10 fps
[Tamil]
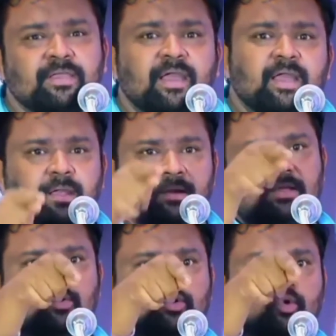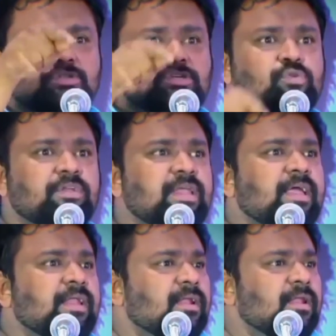ஏங்க நீங்கள் ஒரு தோசை சொல்லிக்கிட்டா
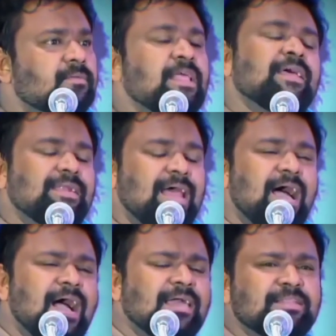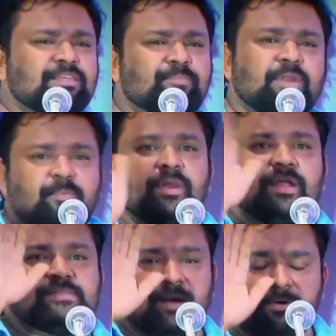என்ன நான் ஆயிரம் இடத்துக்கு போகிறேன் பிள்ளைய
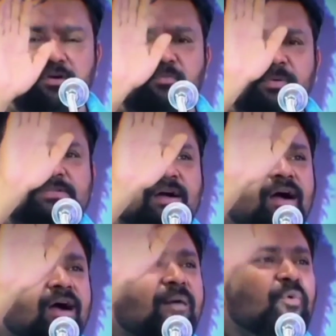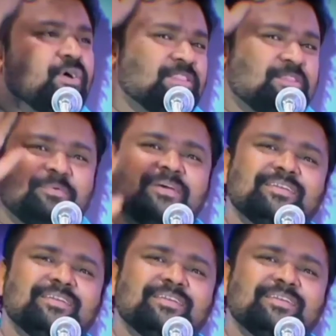சாப்பிட்டுட்டுன்னு பேசாமல் உட்காந்துருப்பேன்